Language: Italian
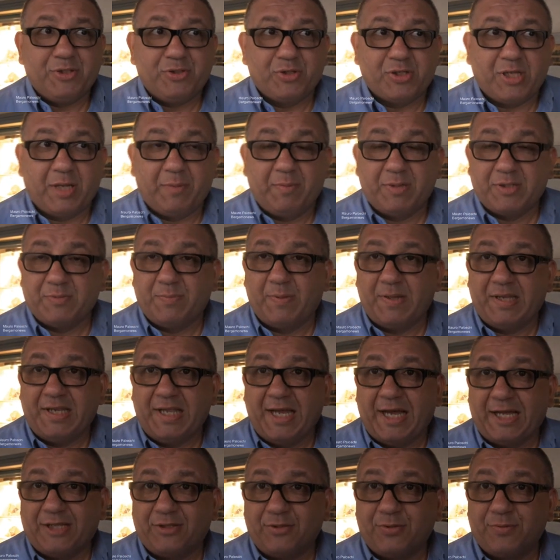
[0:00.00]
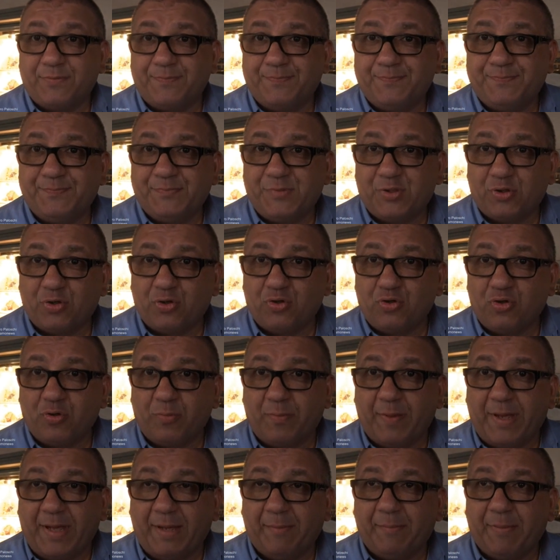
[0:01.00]
penso che abbia sbagliato,
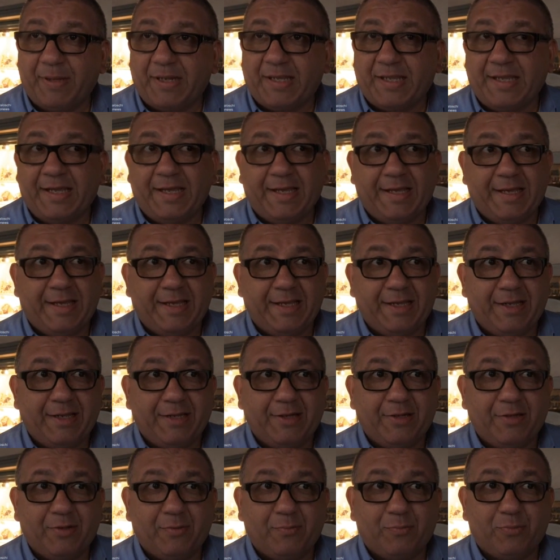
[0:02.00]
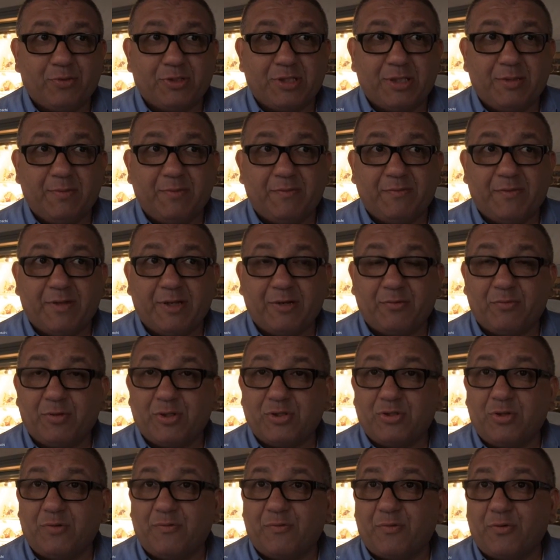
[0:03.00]
secondo me, perché non poteva fare
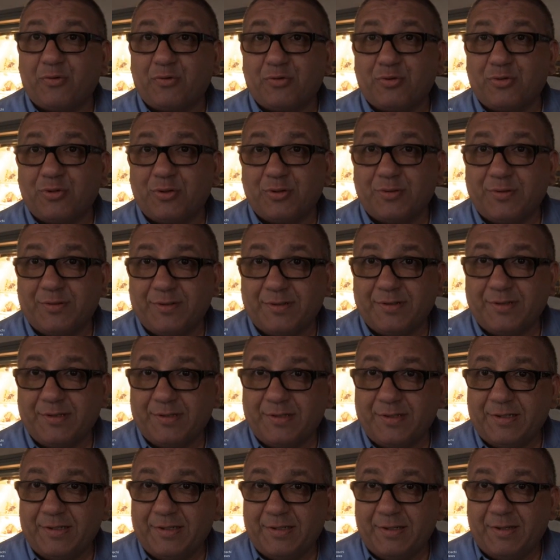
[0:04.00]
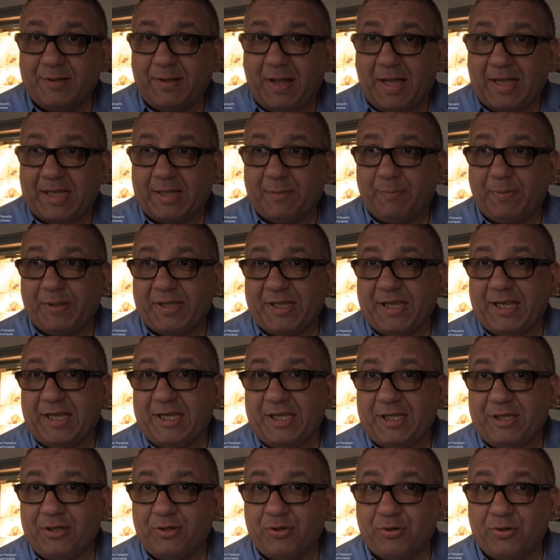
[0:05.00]
questo affronto, anche perché
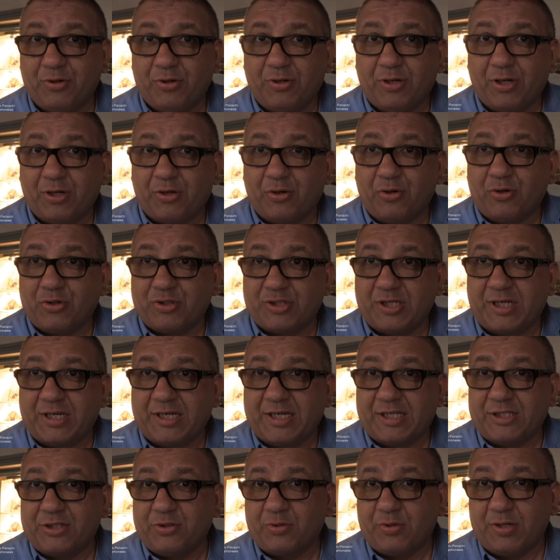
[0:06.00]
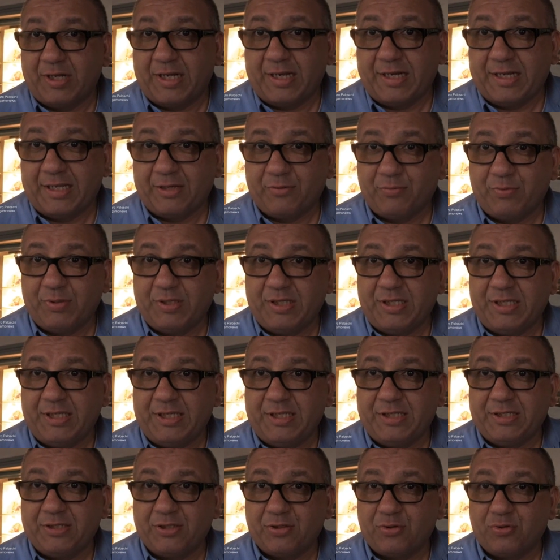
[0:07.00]
l'inno è una cosa nazionale,
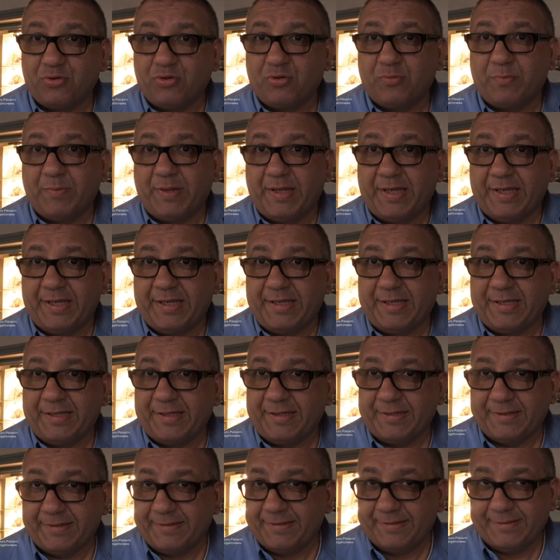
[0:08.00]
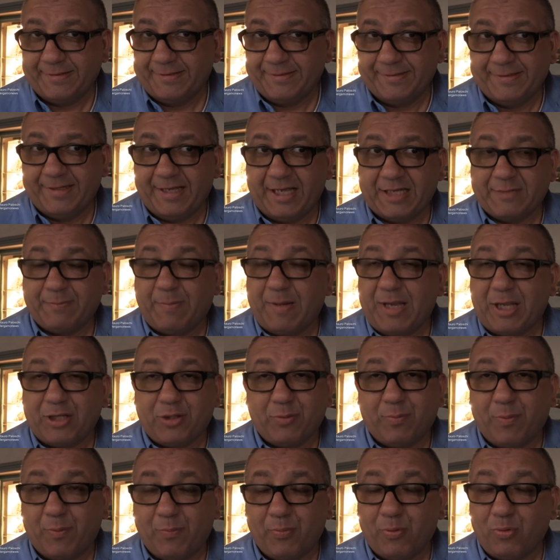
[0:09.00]
quindi secondo me ha
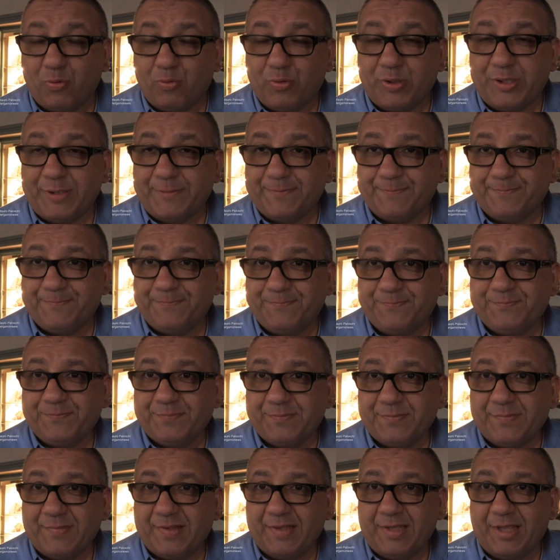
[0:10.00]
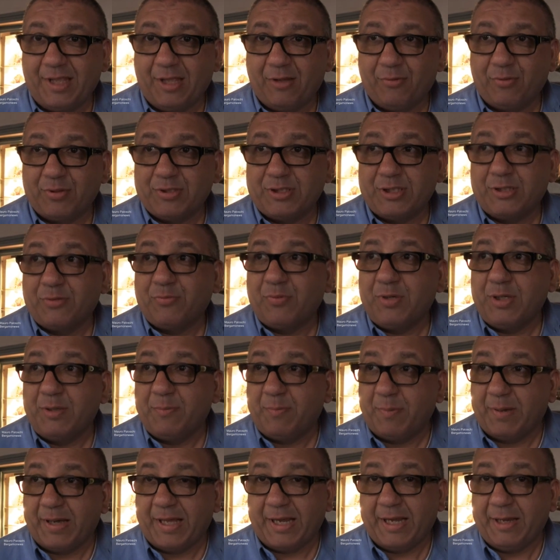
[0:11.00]
sbagliato proprio lui. Queste
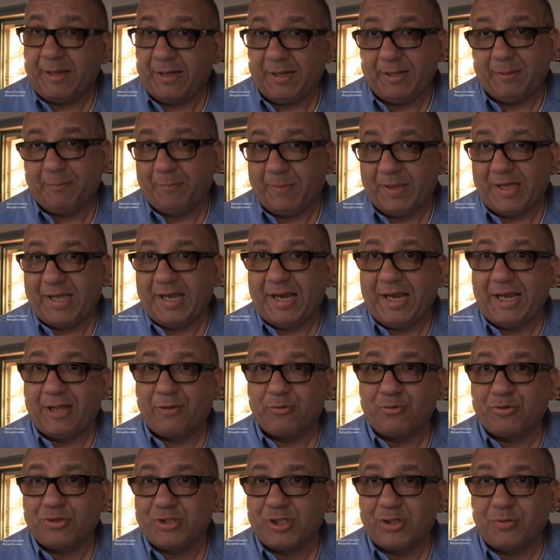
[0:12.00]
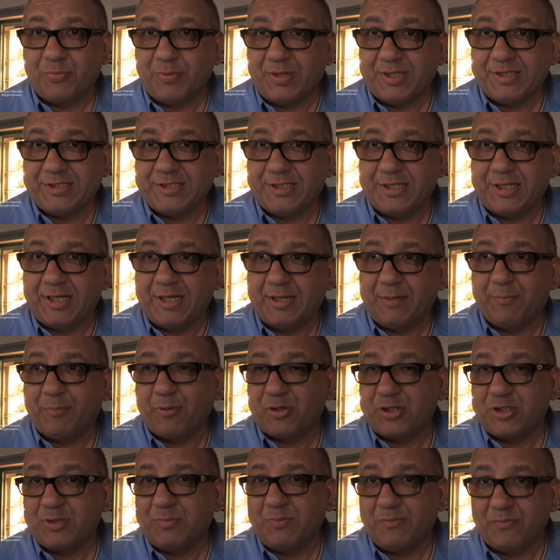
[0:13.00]
qui pagare, pagherà le conseguenze nelle
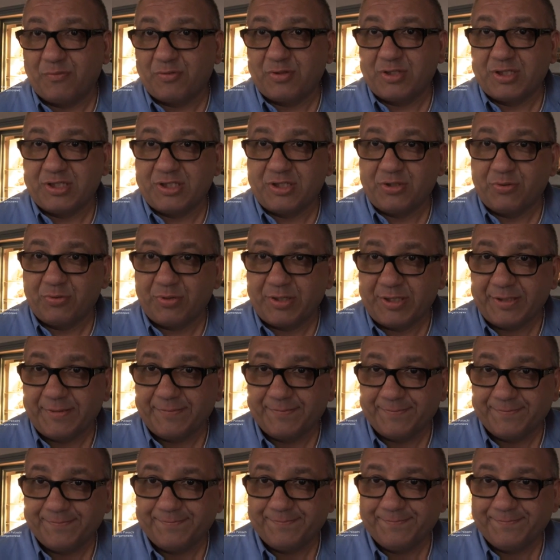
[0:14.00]
prossime votazioni.